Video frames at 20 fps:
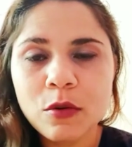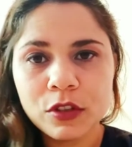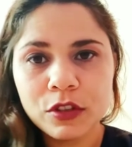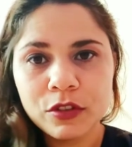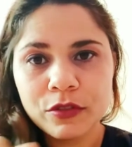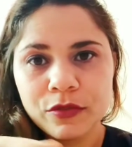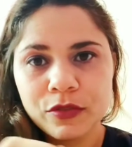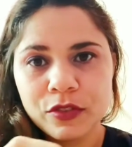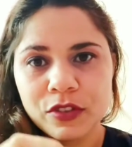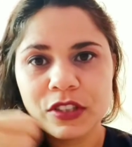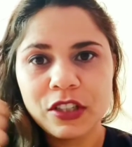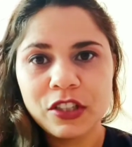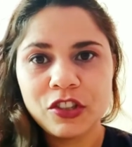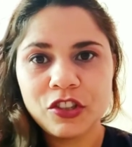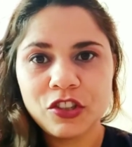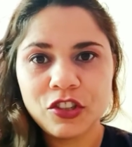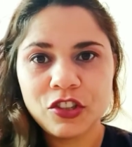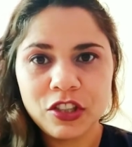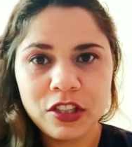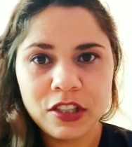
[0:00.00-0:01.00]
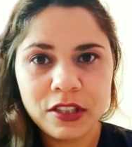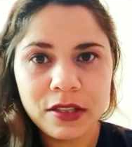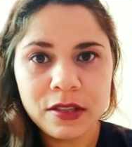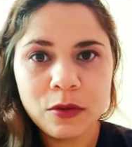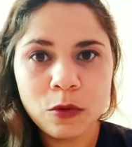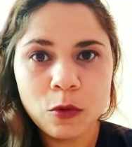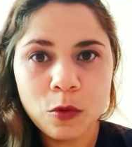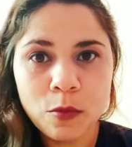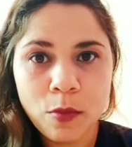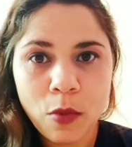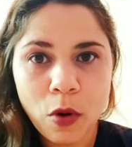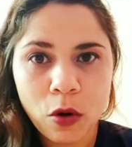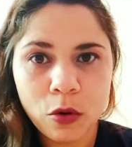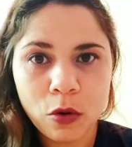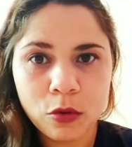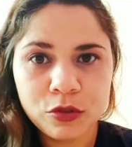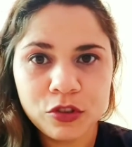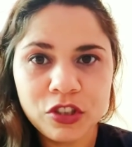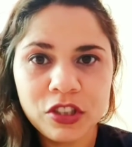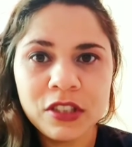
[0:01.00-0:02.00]
Quando você tira o
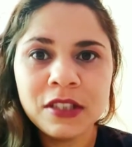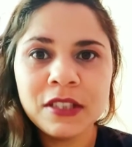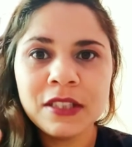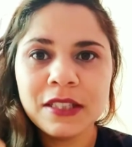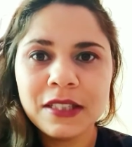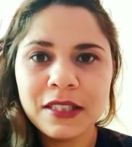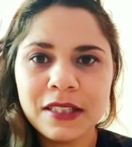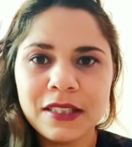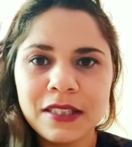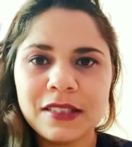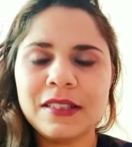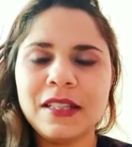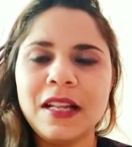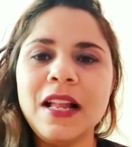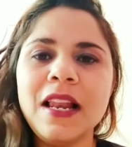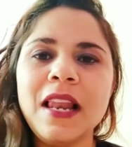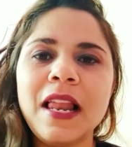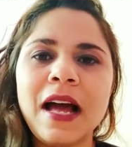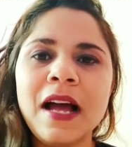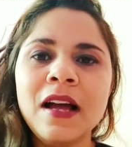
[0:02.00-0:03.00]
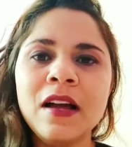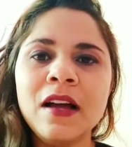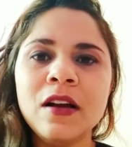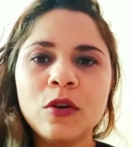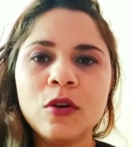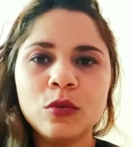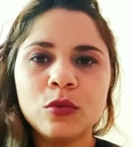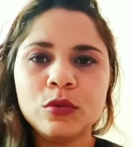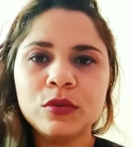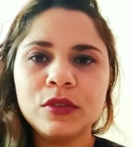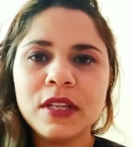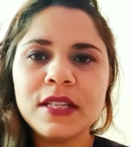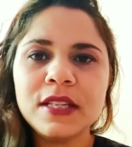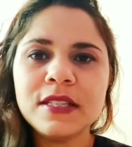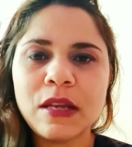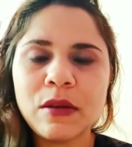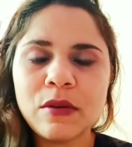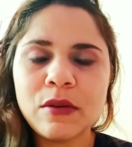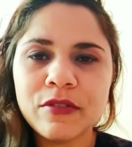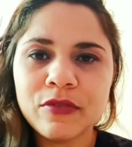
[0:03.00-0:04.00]
molde, está lá o
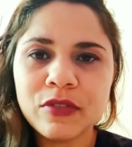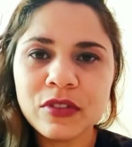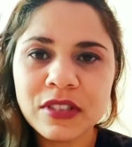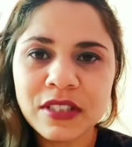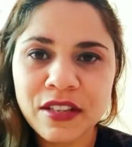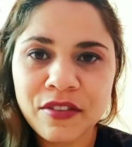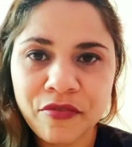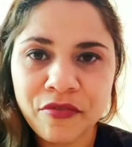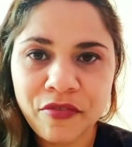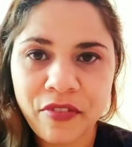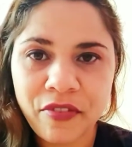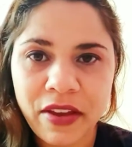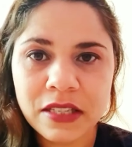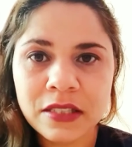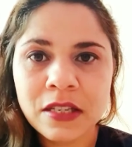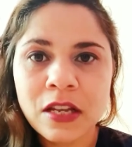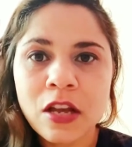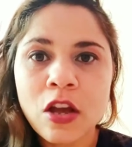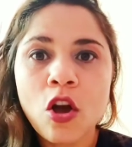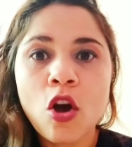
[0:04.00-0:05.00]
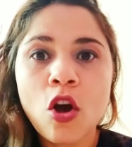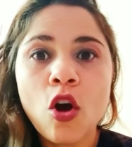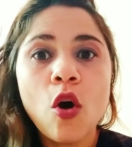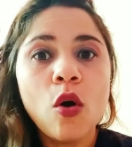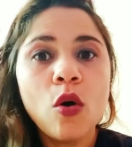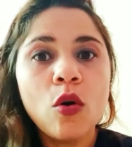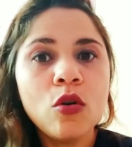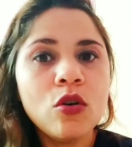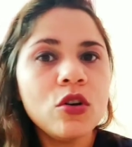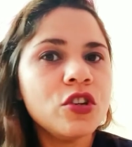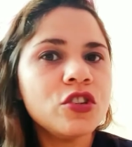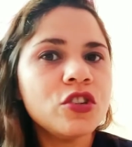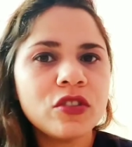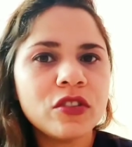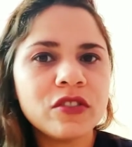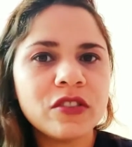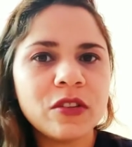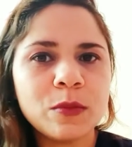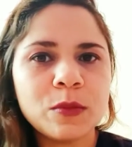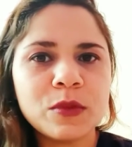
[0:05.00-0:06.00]
desenho que você fez. Hoje
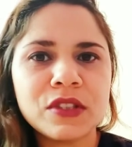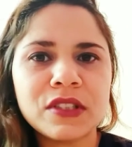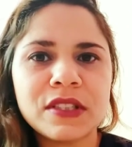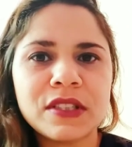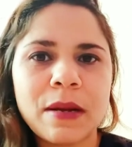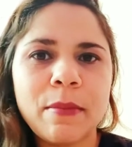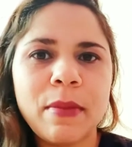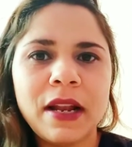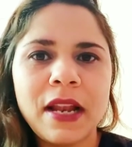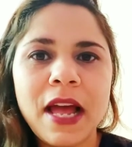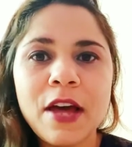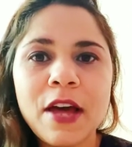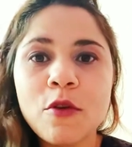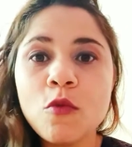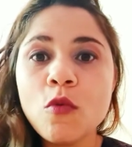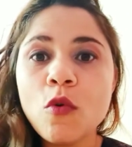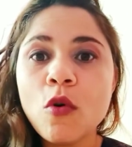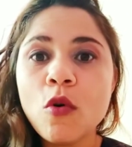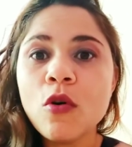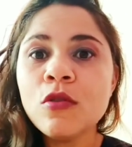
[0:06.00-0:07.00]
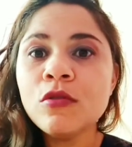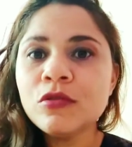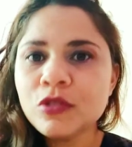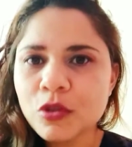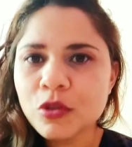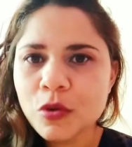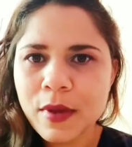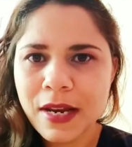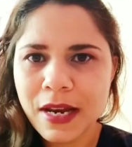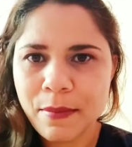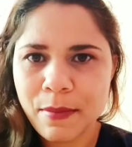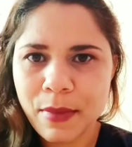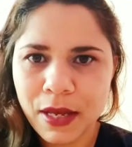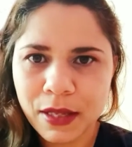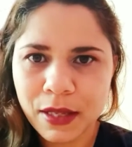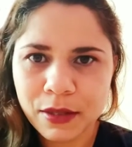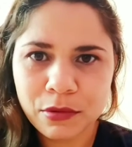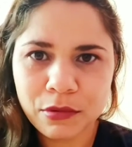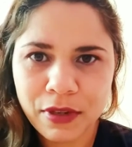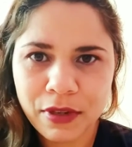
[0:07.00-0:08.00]
nós vamos trabalhar um outro
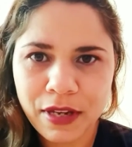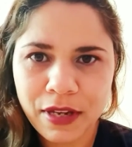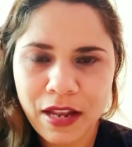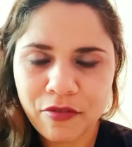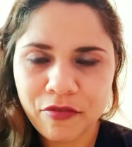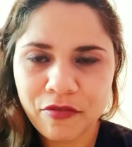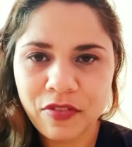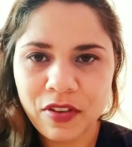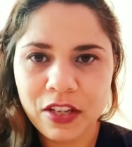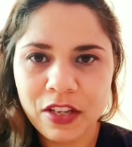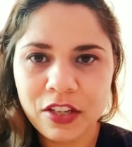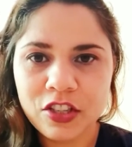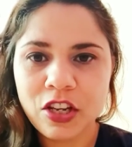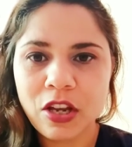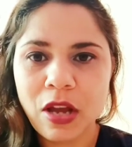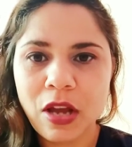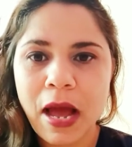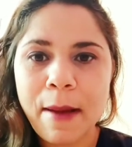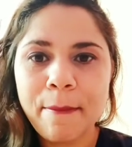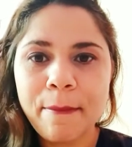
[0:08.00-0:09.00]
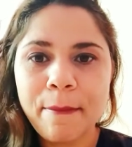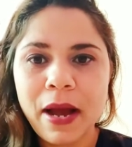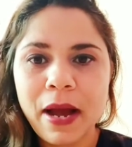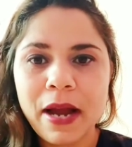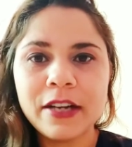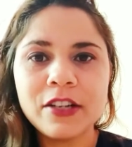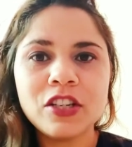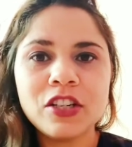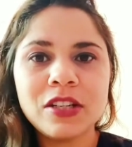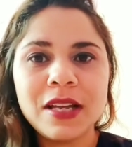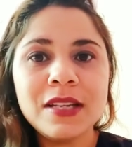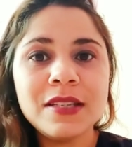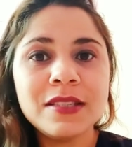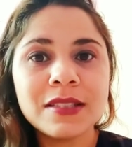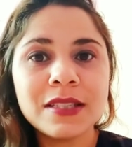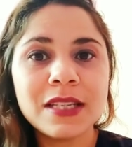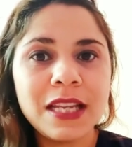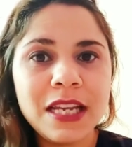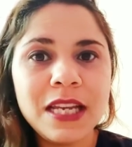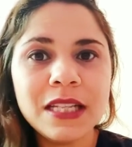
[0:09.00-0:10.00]
elemento do grafite, a parte da
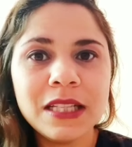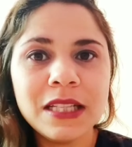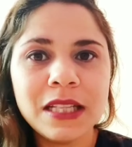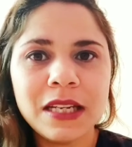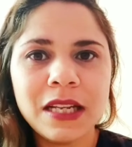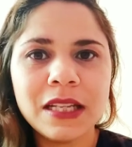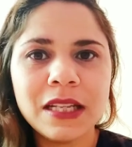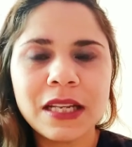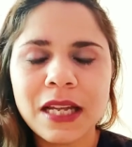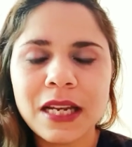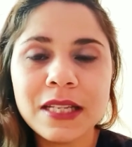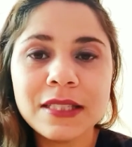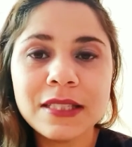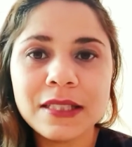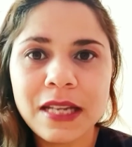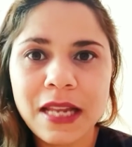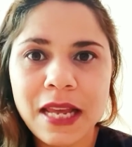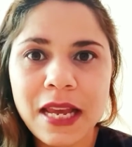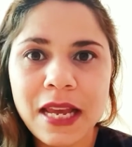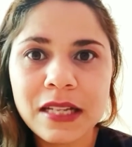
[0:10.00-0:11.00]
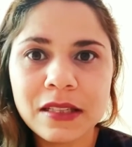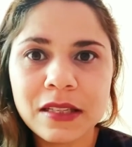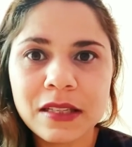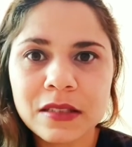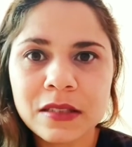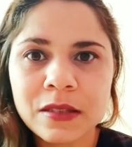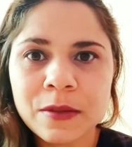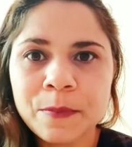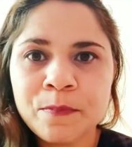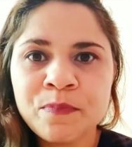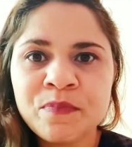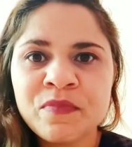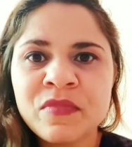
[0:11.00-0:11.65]
escrita, né, daquelas letras.